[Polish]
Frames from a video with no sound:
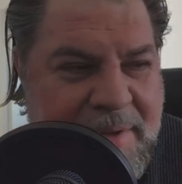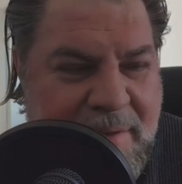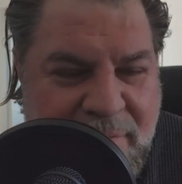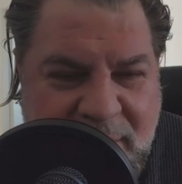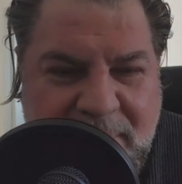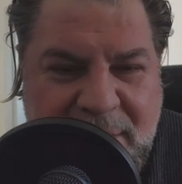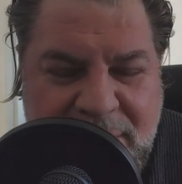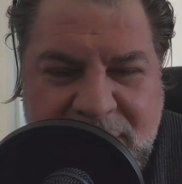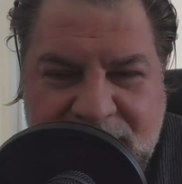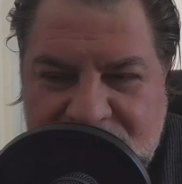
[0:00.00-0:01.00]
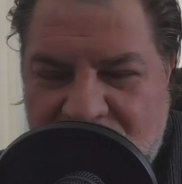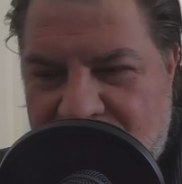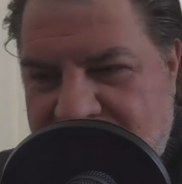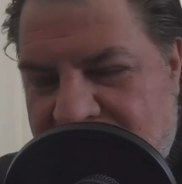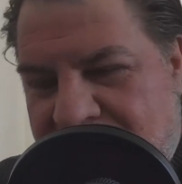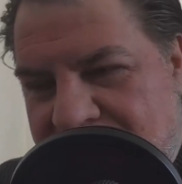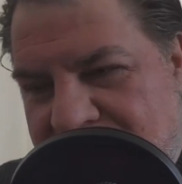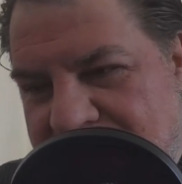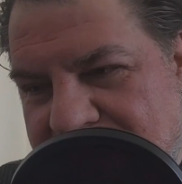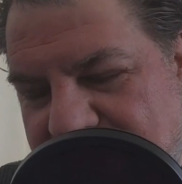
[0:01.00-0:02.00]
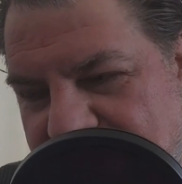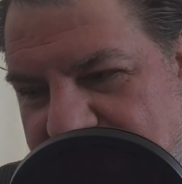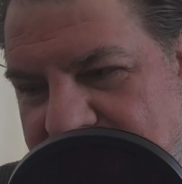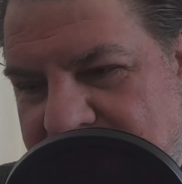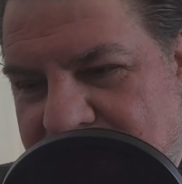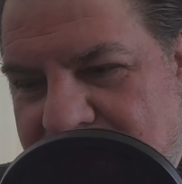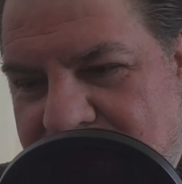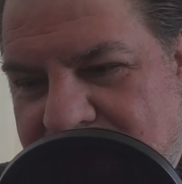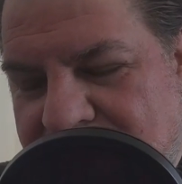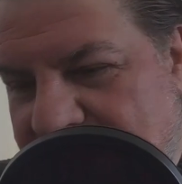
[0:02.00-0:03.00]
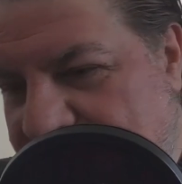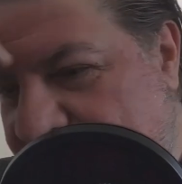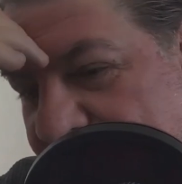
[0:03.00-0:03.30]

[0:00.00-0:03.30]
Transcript: ten film idzie w zgodzie z grą. Gra